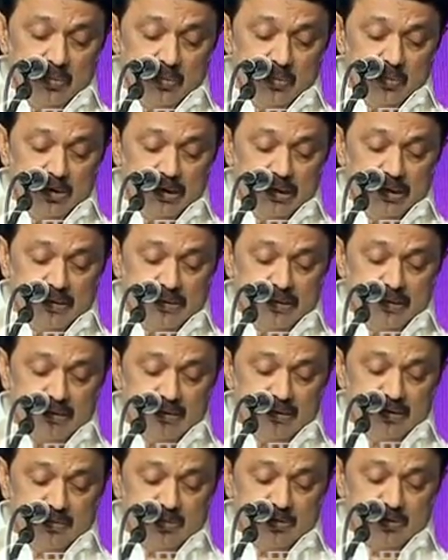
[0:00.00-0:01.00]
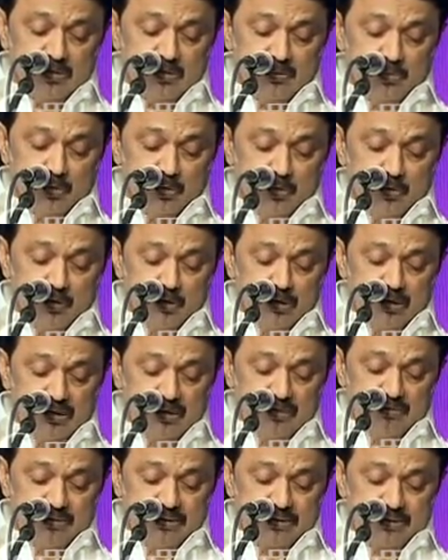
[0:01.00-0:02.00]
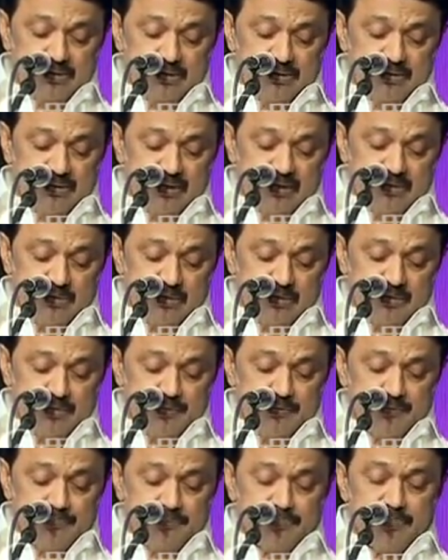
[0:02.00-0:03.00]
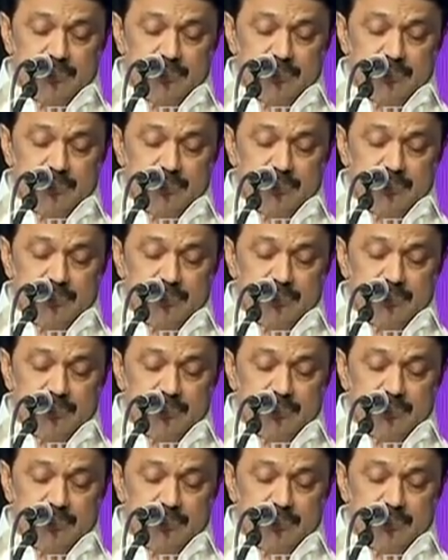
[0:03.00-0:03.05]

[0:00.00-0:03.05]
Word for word: முதலீட்டாளர்கள் மற்றும் புத்தொழில் நிறுவனர்கள் அனைவருக்கும்